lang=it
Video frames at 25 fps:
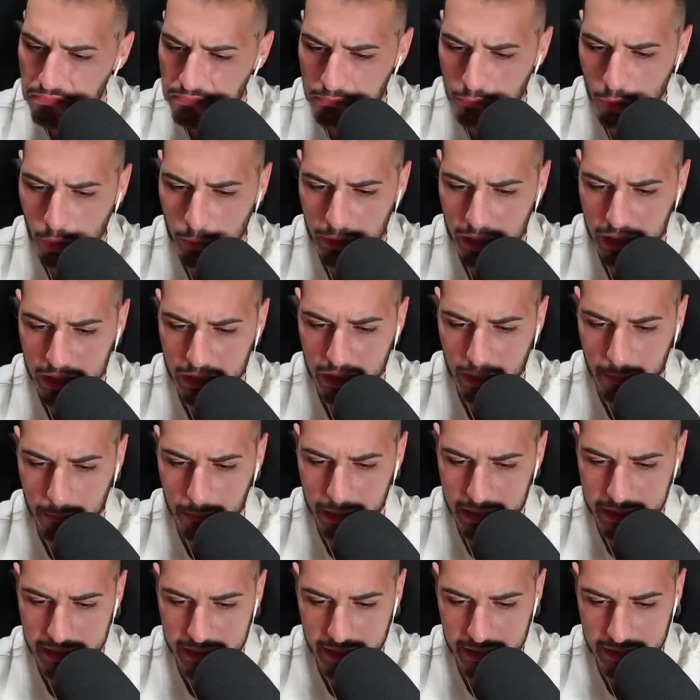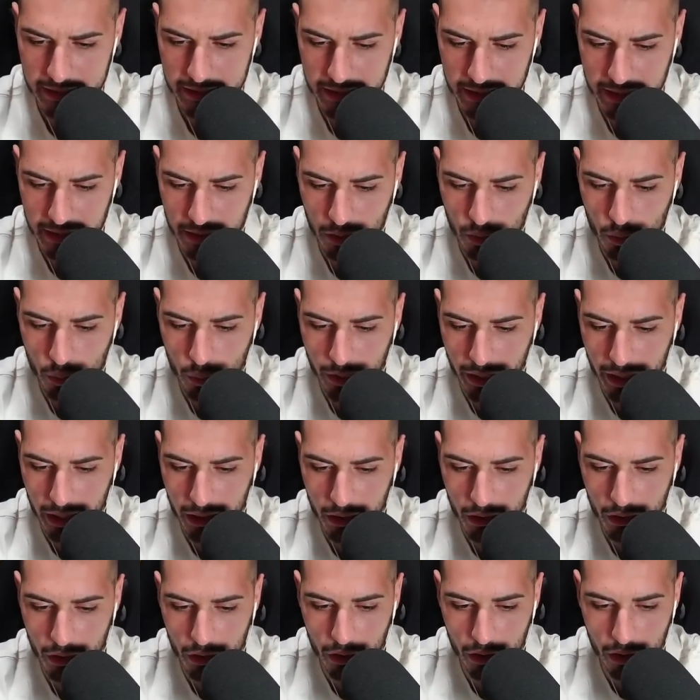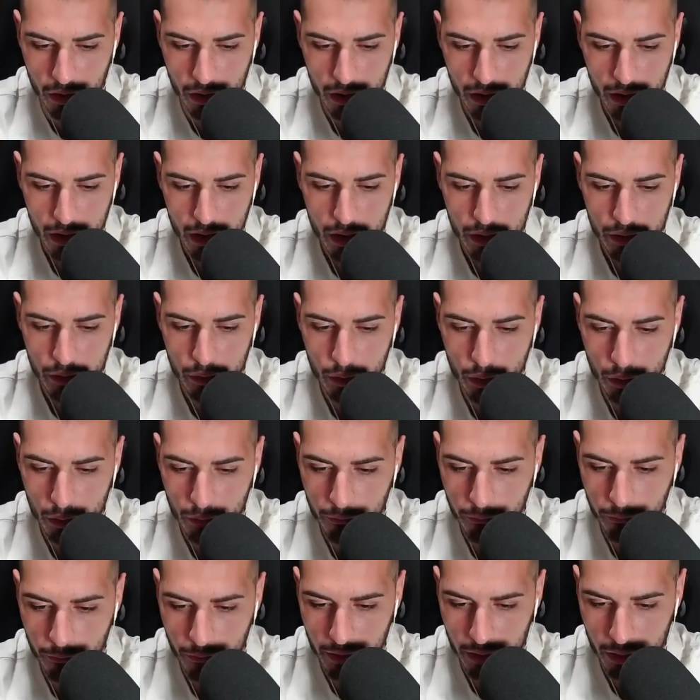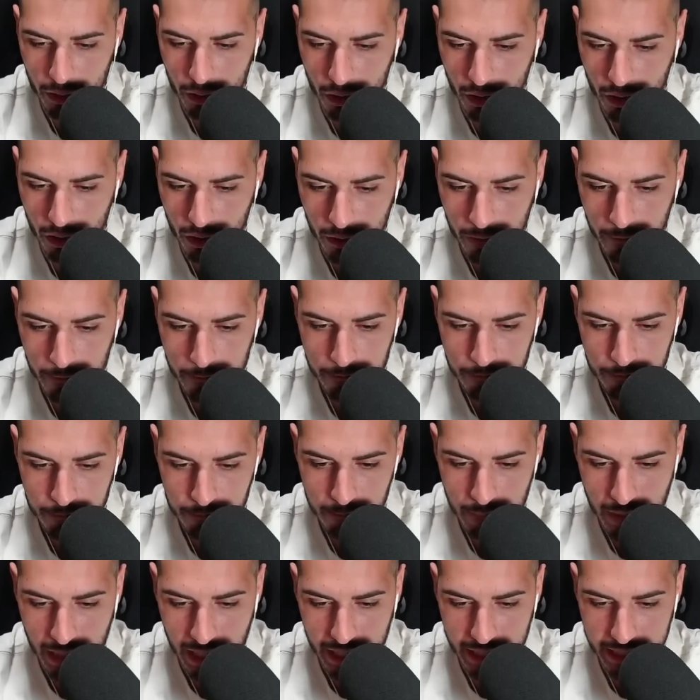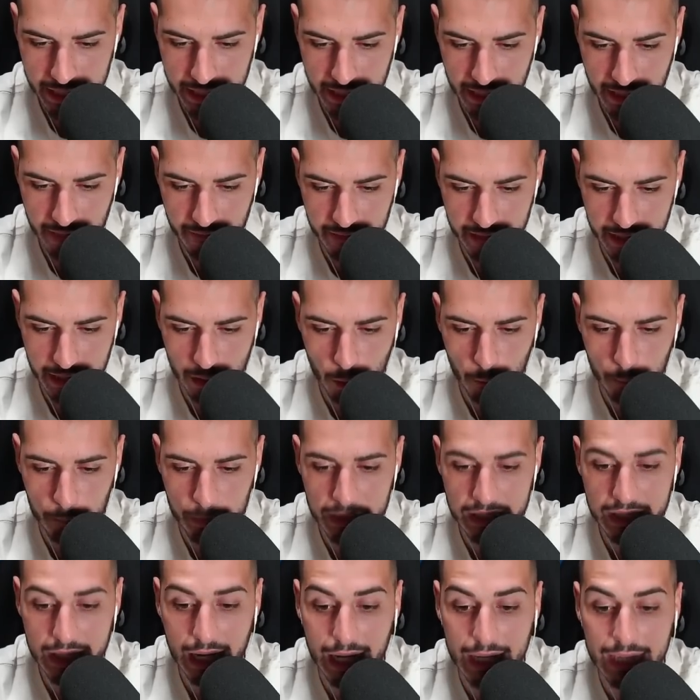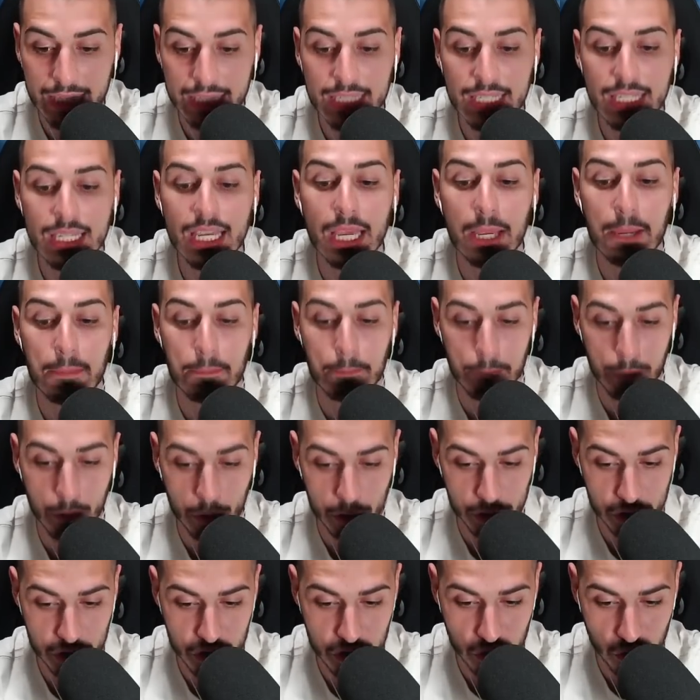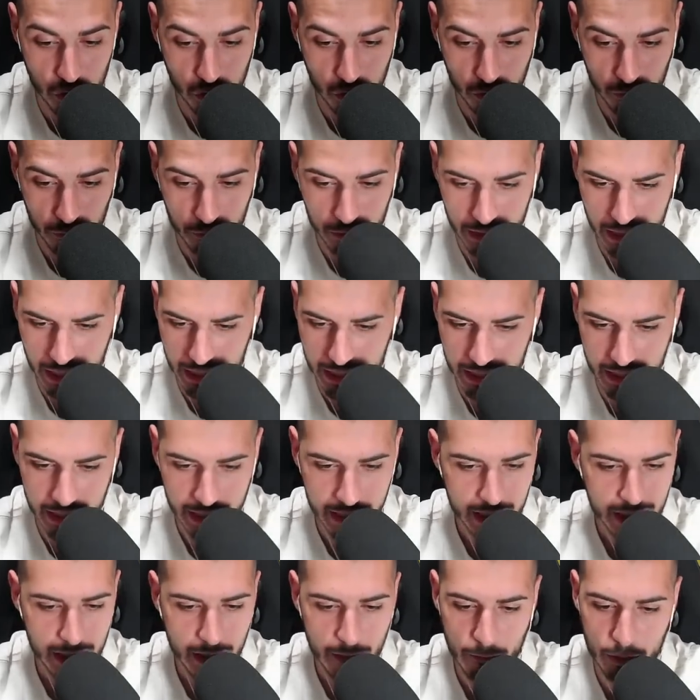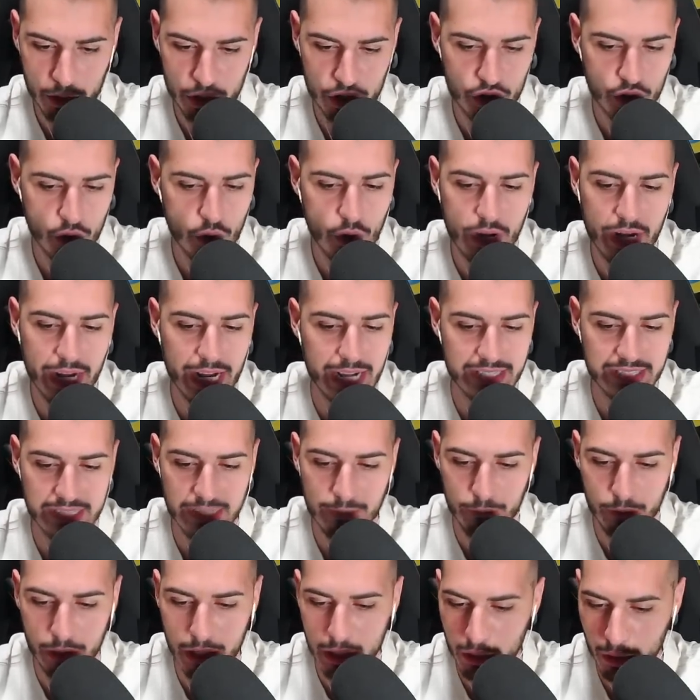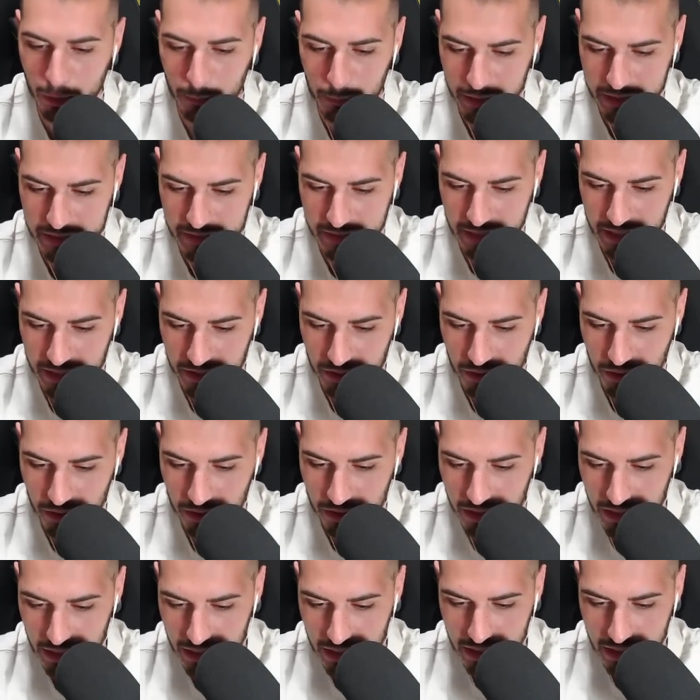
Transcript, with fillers: Momento abbastanza tranquillo. Non farò mai nella vita doppi salti. E poi gioco finale. Vi giuro, raga, se vinco impazzisco.